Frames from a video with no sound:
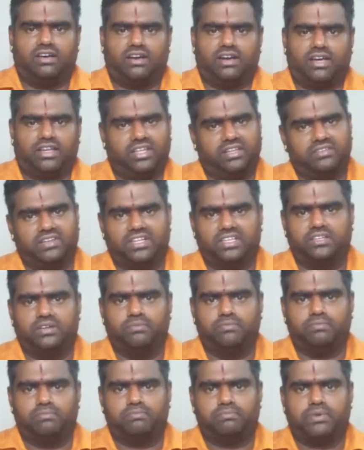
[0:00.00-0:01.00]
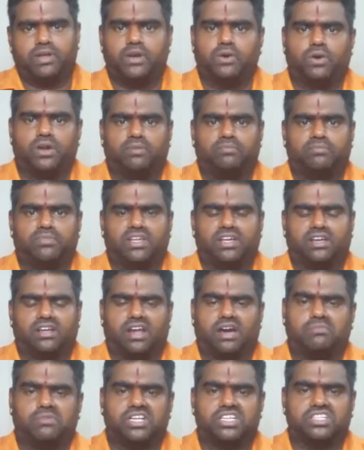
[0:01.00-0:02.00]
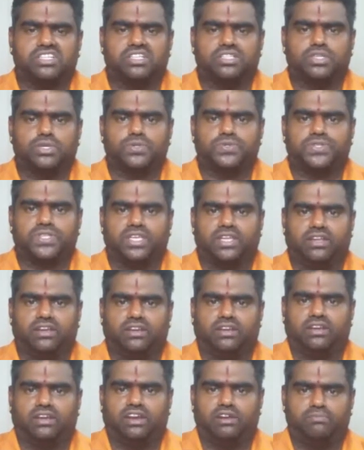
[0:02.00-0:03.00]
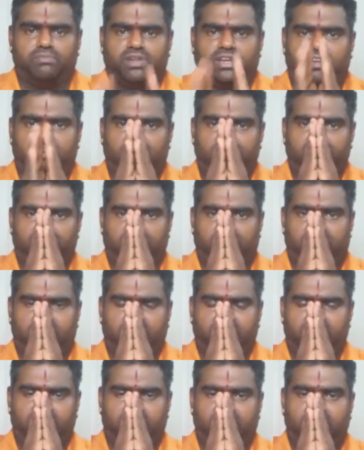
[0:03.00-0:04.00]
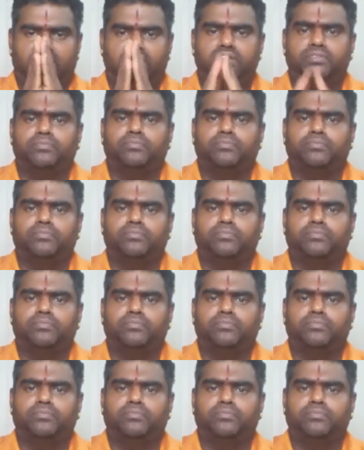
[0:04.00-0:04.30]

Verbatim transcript: அனைவருக்கும் பெருங்குளம் ராமகிருஷ்ண ஜோசியரின் அன்பின் வணக்கங்கள்